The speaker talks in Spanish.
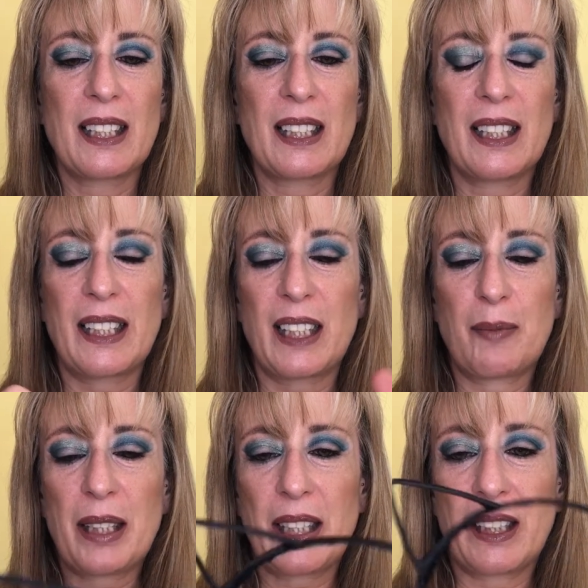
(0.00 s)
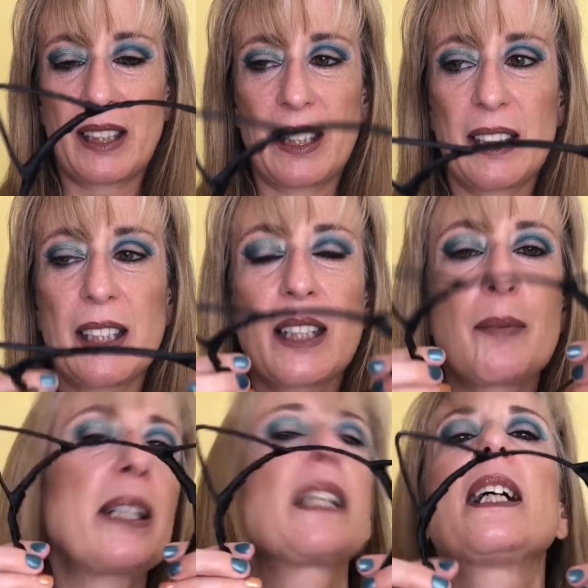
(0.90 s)
La diadema que, que ni
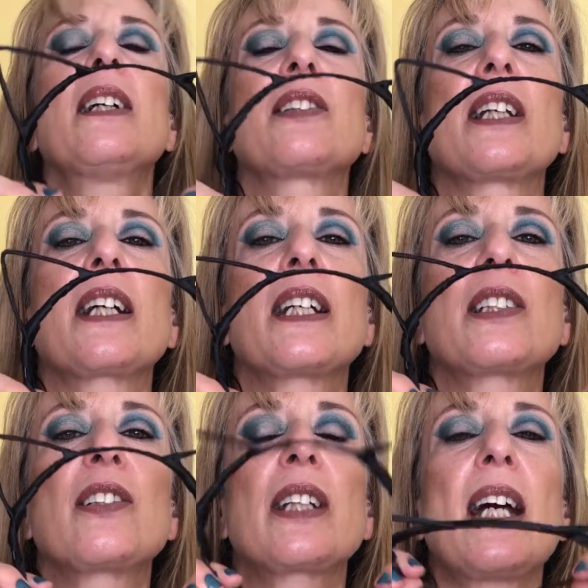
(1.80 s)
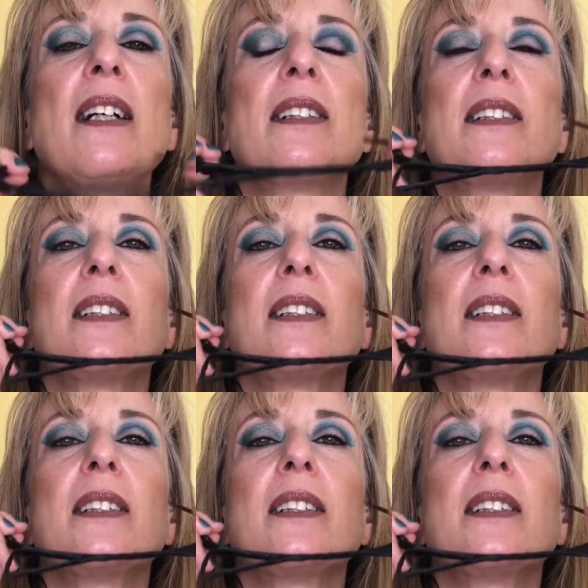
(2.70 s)
diadema ni nada, o sea, es que esto ya...